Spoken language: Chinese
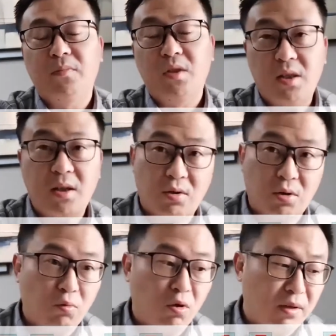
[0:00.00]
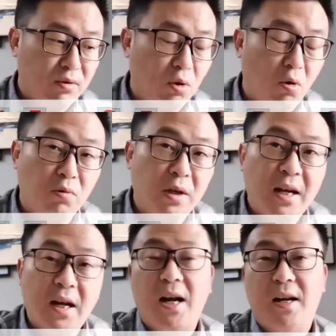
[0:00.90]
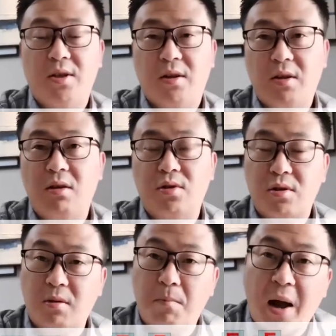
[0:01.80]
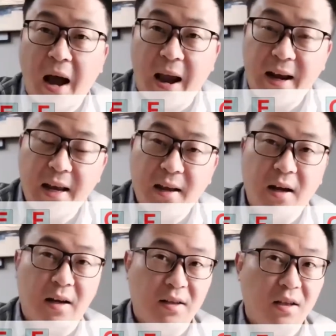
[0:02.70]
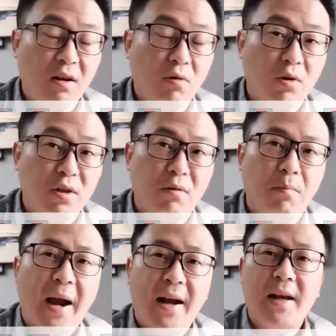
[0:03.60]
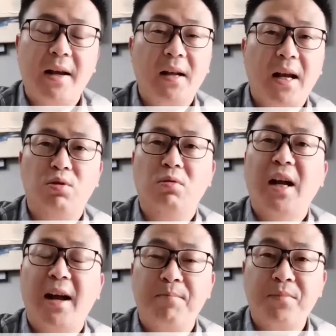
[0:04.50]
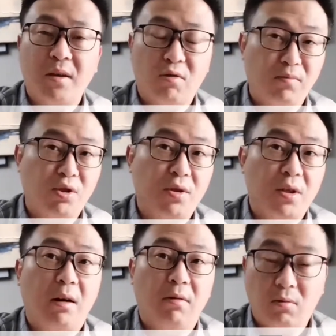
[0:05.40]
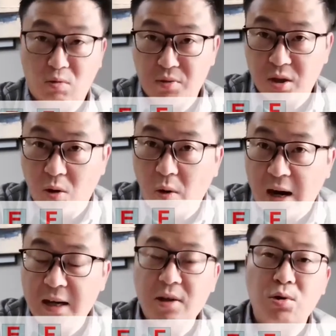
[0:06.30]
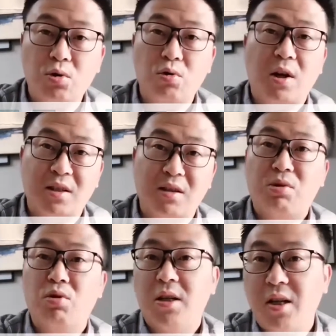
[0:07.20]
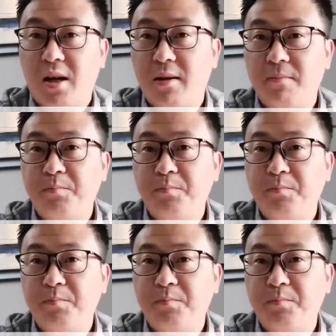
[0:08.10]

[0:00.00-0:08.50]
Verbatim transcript: 这个就是我们从啊这个调式的排列啊移调过程的排列来去看，我们就知道我们这个话需要怎么去理解了。